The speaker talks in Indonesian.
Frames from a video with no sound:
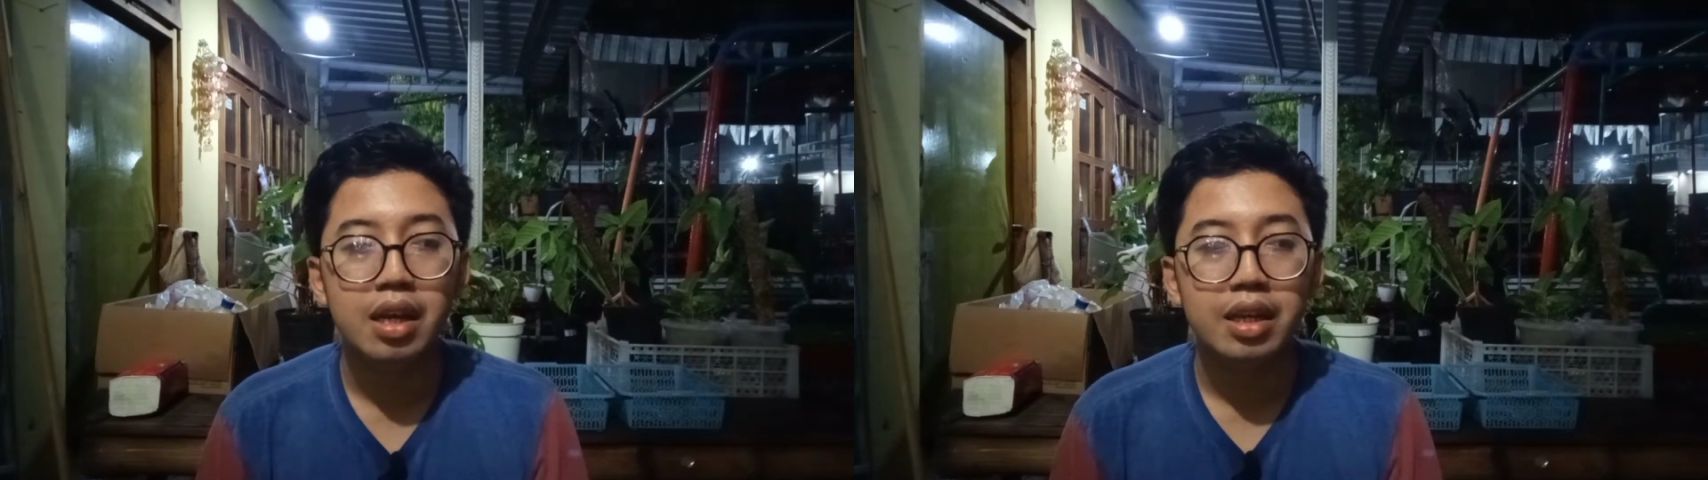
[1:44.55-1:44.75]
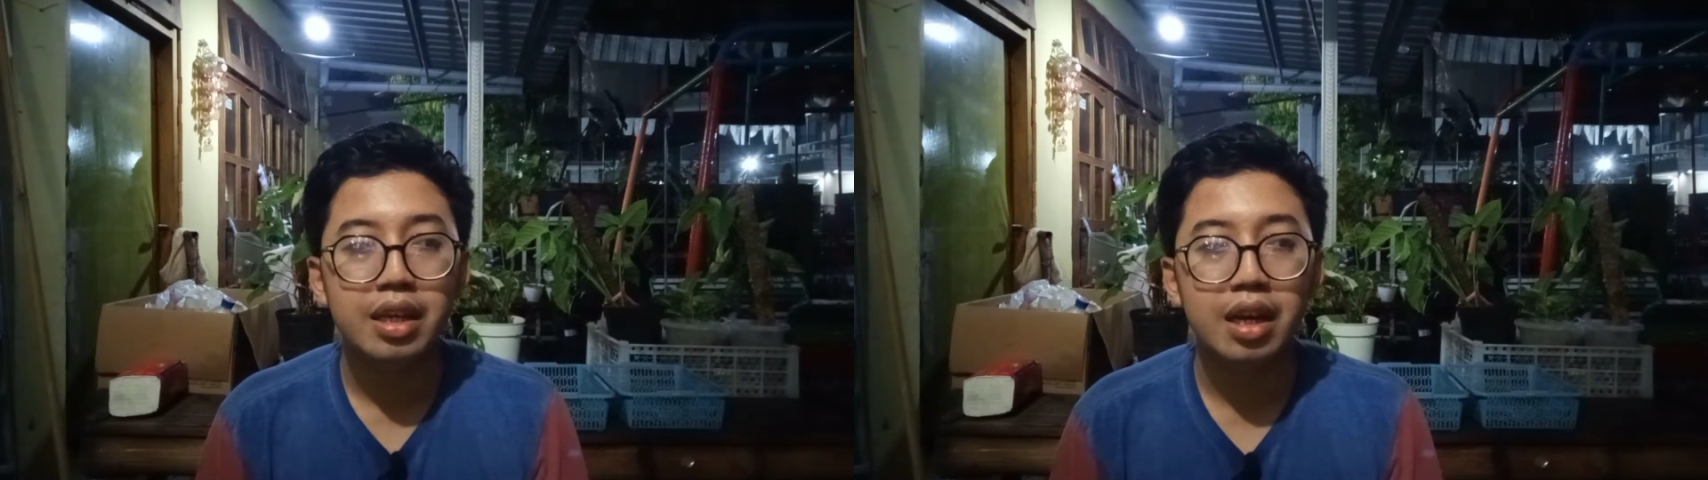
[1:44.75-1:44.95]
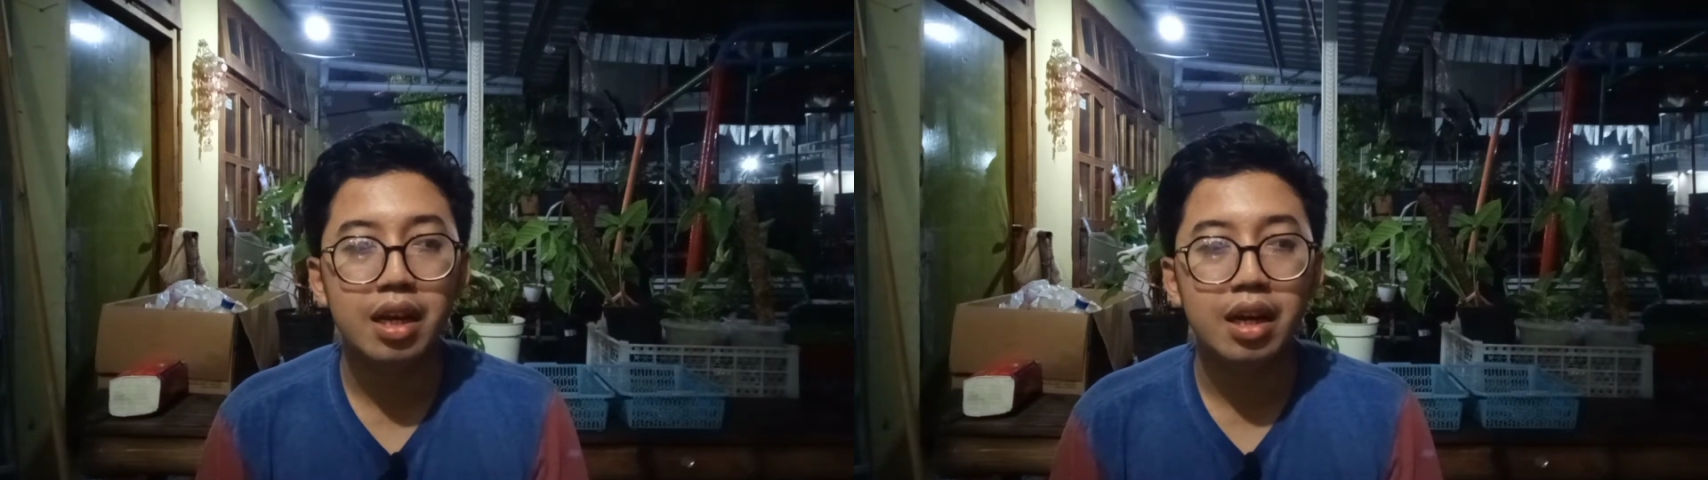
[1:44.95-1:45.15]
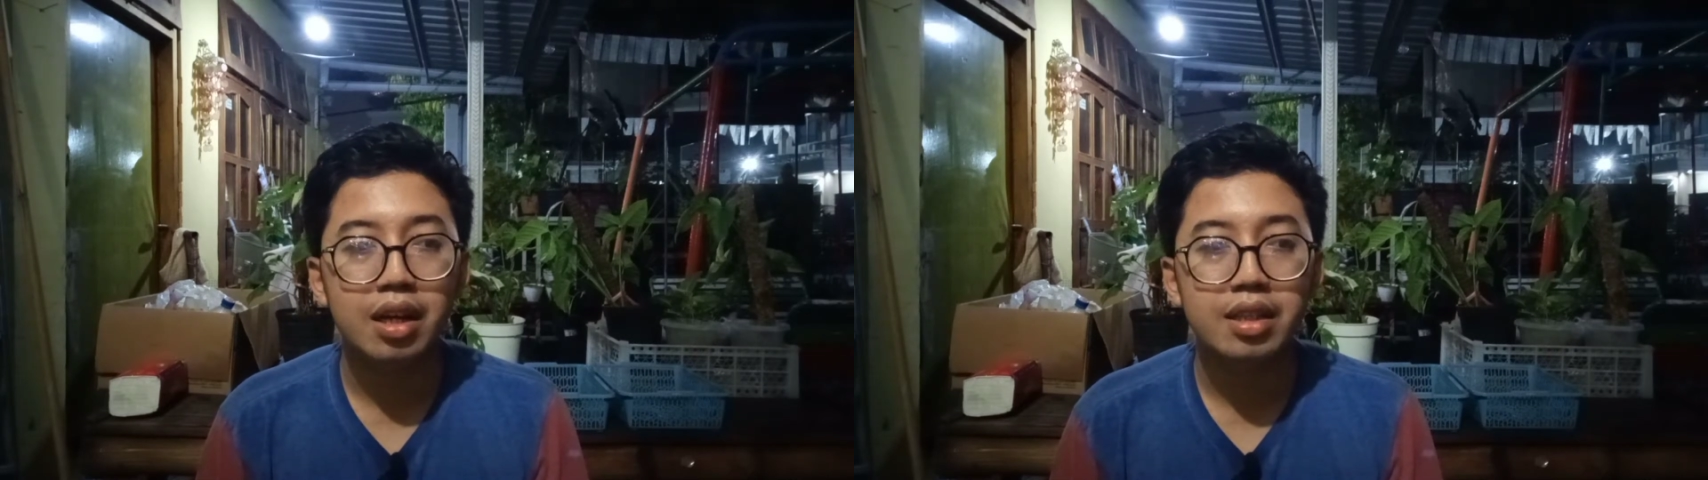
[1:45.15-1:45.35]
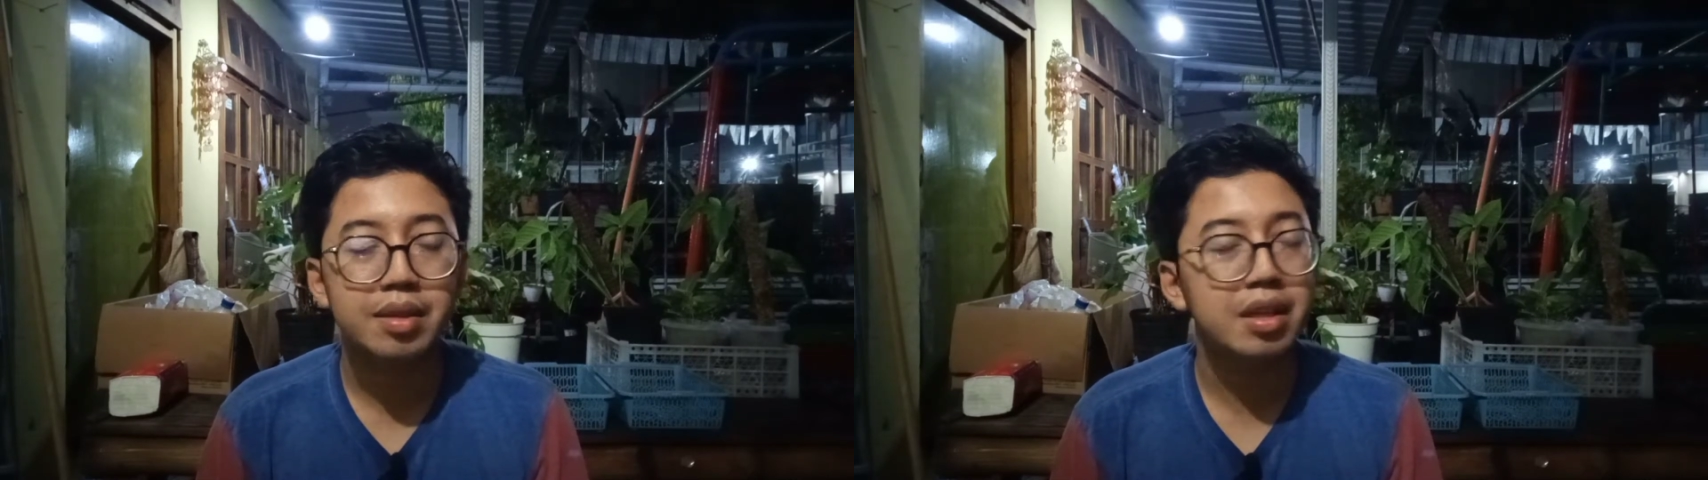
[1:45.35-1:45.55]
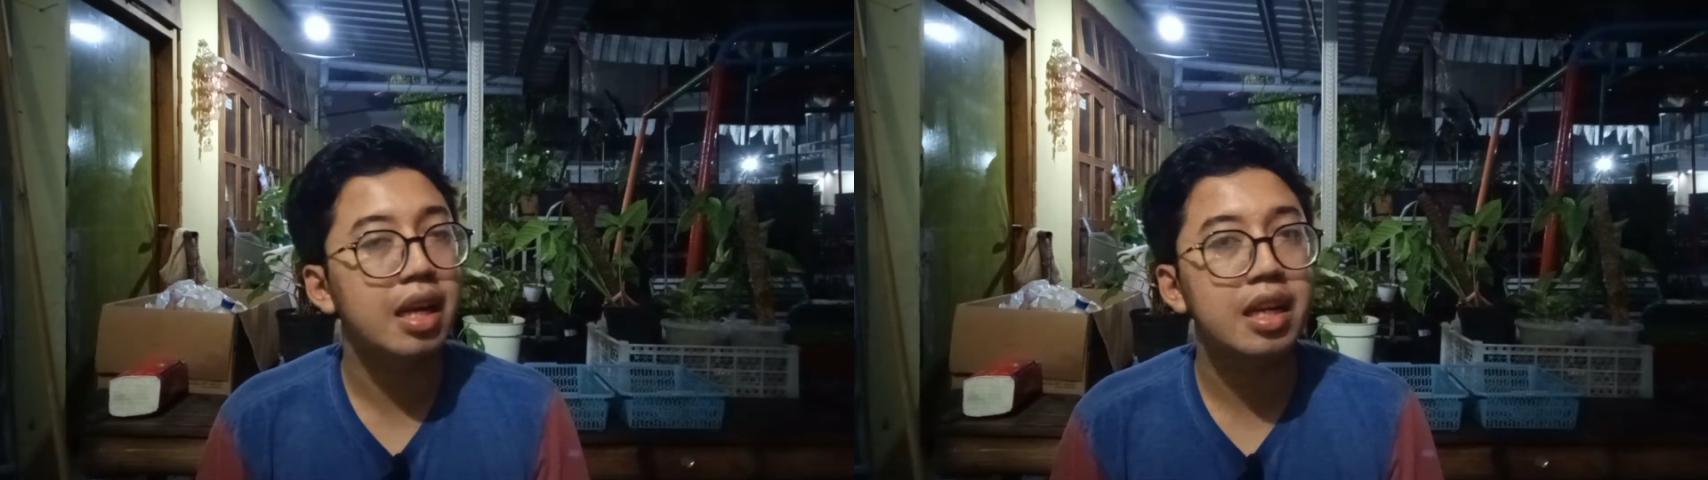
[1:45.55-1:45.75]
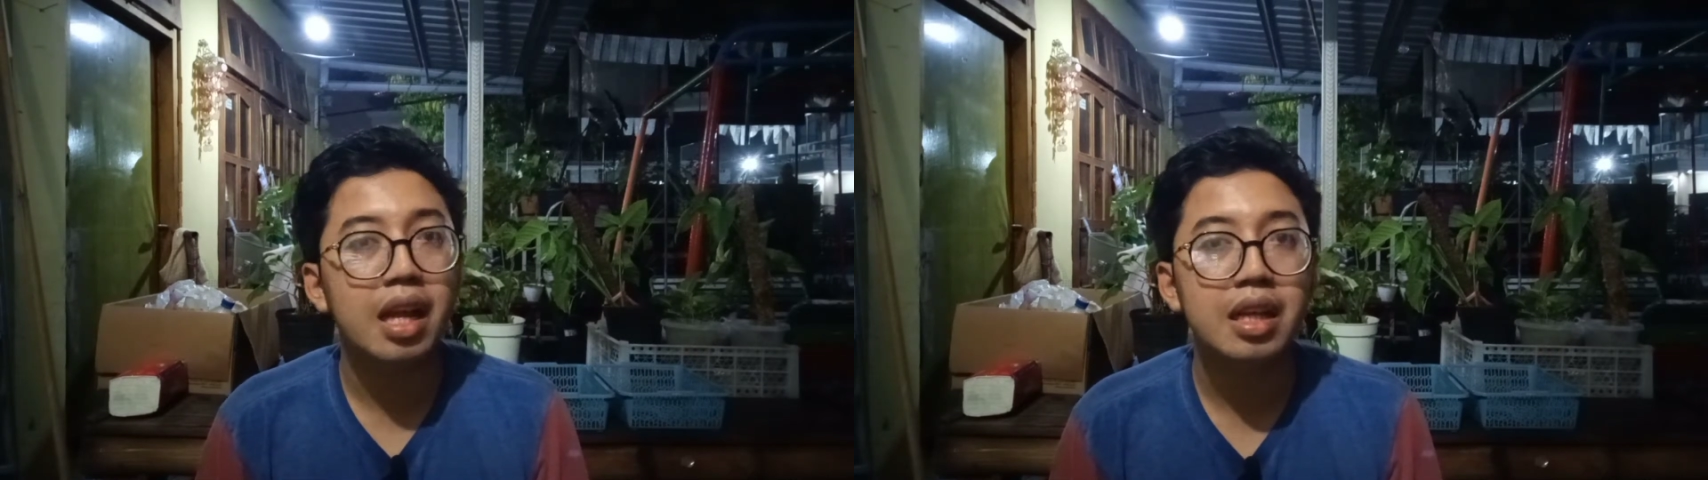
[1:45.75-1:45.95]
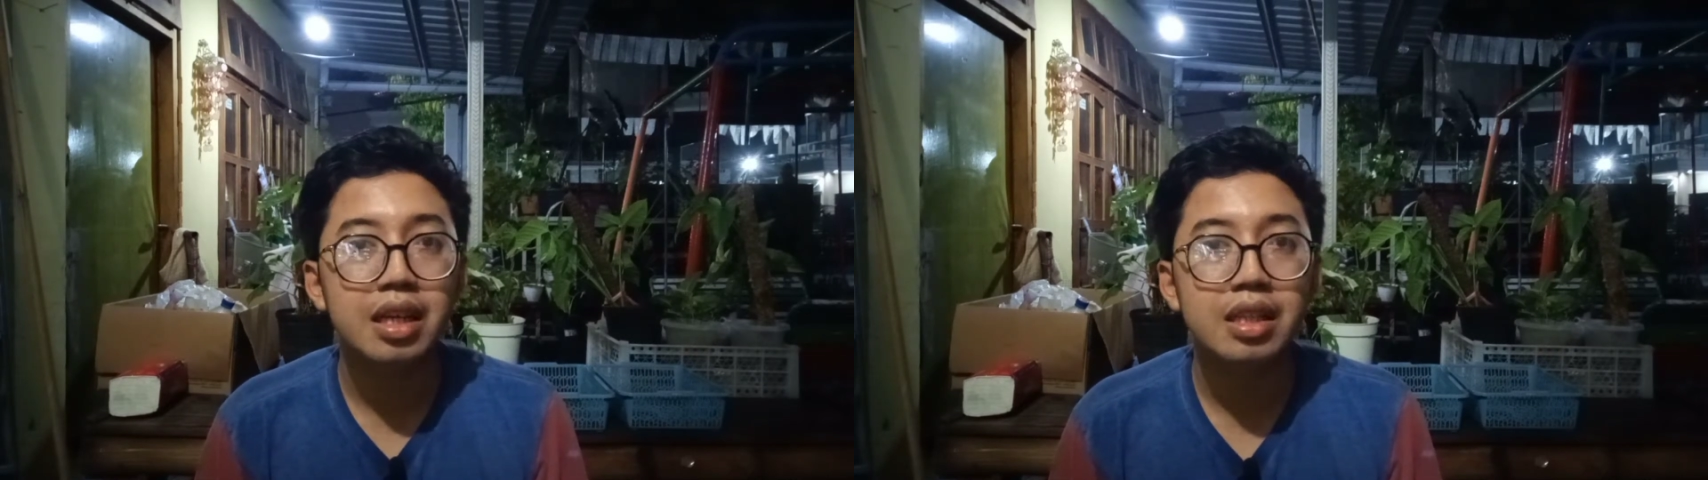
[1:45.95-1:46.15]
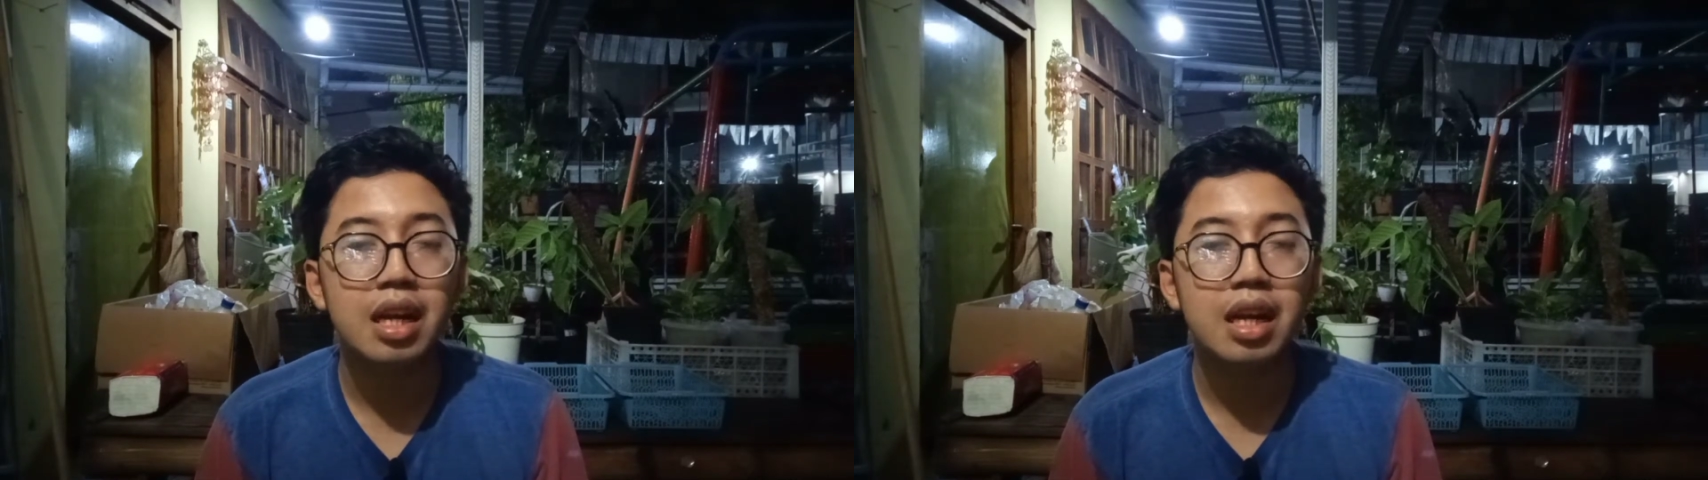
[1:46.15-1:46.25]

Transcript: ya sekali lagi